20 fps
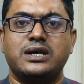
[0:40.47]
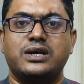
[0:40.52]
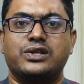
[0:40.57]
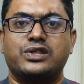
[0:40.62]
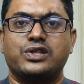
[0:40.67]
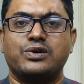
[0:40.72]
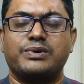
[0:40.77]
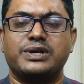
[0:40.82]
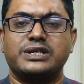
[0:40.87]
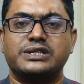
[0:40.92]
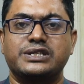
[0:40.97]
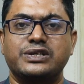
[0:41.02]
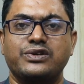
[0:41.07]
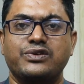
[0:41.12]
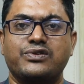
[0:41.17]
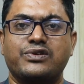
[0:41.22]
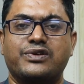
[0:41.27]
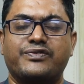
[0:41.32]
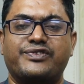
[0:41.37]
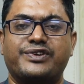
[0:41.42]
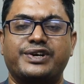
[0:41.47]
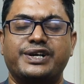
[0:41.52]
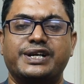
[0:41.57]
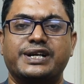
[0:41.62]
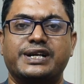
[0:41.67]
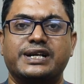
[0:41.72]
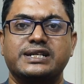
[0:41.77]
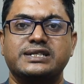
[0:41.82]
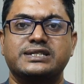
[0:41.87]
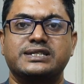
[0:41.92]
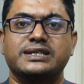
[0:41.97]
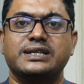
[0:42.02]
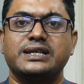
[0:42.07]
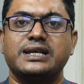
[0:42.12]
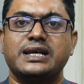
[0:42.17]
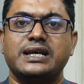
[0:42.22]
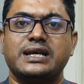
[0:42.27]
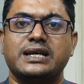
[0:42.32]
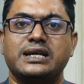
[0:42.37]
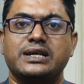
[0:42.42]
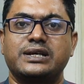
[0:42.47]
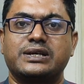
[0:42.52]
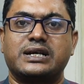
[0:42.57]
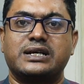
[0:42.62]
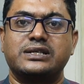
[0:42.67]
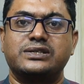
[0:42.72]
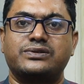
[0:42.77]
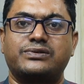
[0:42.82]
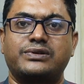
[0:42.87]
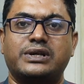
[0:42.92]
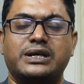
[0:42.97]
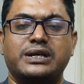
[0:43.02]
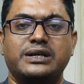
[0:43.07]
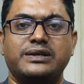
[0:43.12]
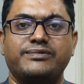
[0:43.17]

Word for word: অথবা সুইং অপারেটর আছে এই কাজগুলো